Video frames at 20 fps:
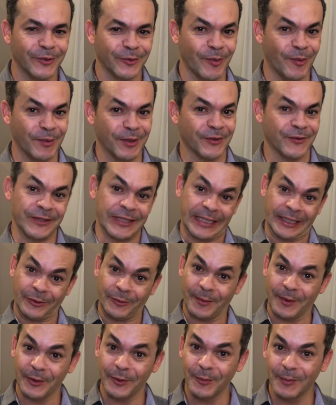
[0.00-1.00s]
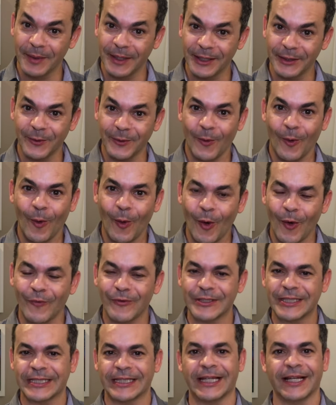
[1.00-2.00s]
no momento que você está tomando banho, ou
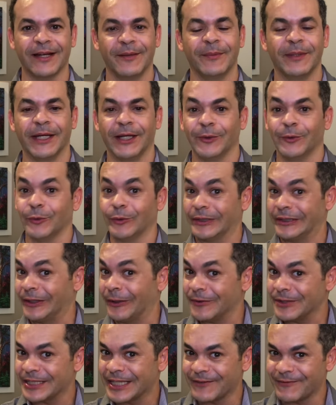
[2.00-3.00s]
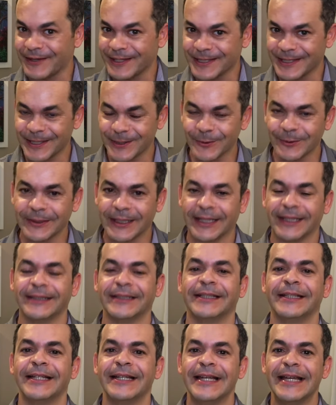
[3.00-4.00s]
você está caminhando, não está fazendo nada,
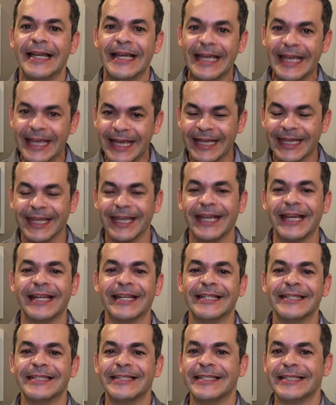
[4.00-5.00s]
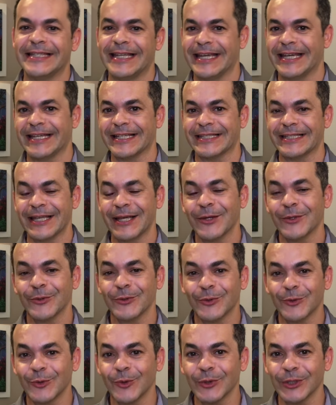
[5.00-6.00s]
é que grandes ideias
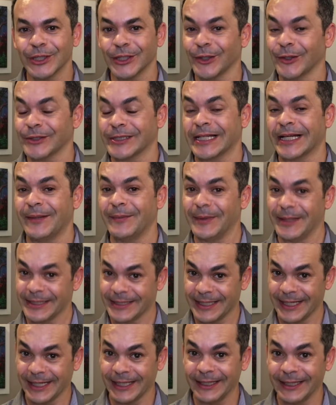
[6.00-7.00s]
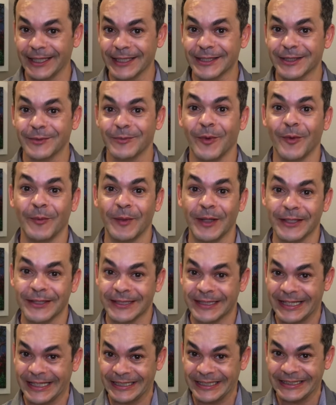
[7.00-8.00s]
surgem na nossa cabeça. É que nesses momentos
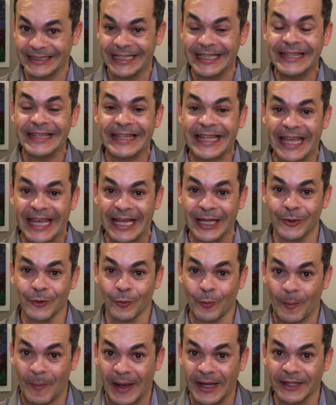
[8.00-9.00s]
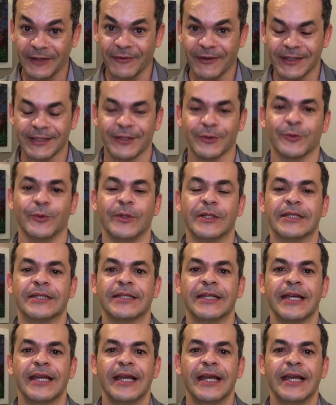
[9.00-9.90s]
que a gente tem tédio, para de fazer as coisas,